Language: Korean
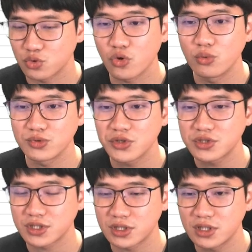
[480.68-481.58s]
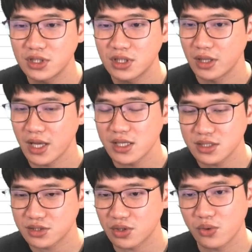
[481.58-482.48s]
조건부 서식을
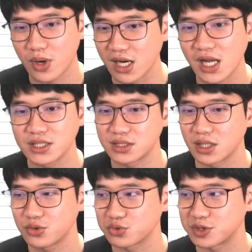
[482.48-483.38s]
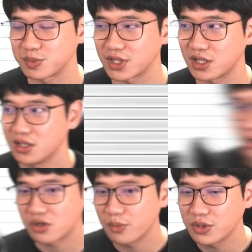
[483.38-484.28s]
해제해서 관리하시는 게 좋습니다
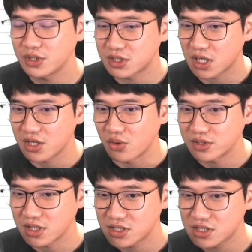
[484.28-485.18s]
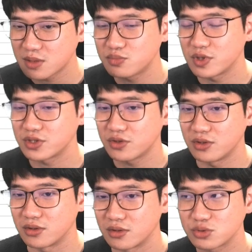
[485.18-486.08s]
그러면은 제가 영상
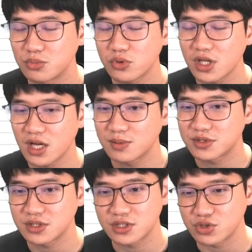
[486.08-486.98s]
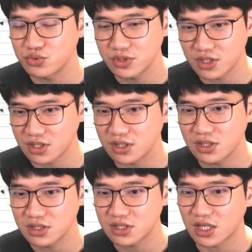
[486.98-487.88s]
시작부에서 중복된 값을 지우는
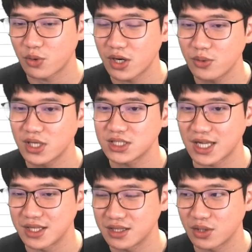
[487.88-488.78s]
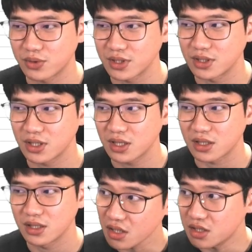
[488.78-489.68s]
기능은 잘 활용하지 않는다고
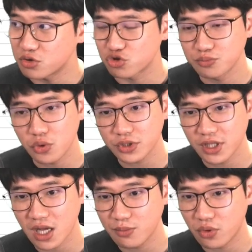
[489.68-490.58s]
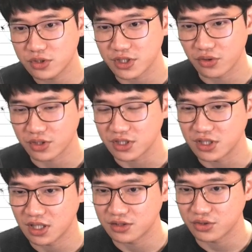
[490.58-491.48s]
그랬는데 이 중복된 항목 제거 기능
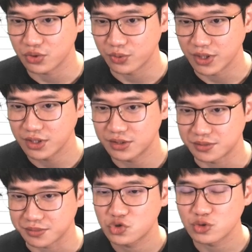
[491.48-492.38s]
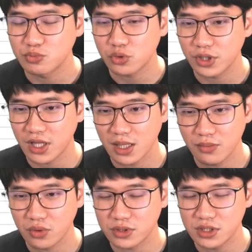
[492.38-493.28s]
같은 경우에는 중복된
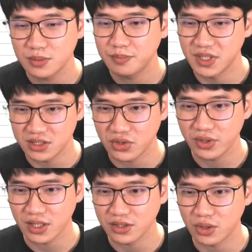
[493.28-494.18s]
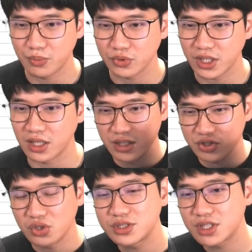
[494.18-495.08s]
항목을 필터링하는 것보다
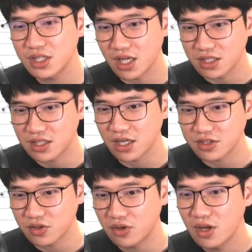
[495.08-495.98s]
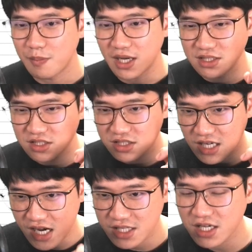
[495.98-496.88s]
전체 데이터에서 반드시
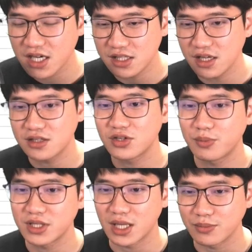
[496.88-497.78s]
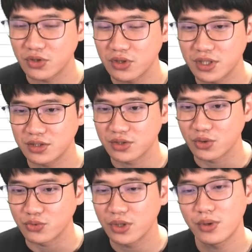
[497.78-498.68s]
하나의 데이터만 남겨야 되는
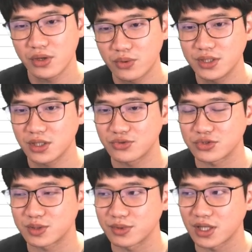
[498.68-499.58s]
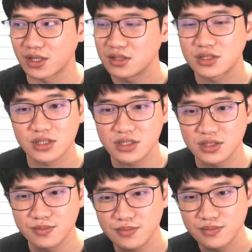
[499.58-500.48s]
경우에 활용하는 게 좋습니다
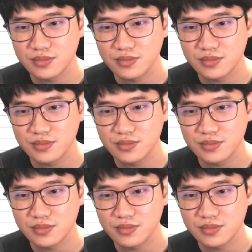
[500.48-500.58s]
지금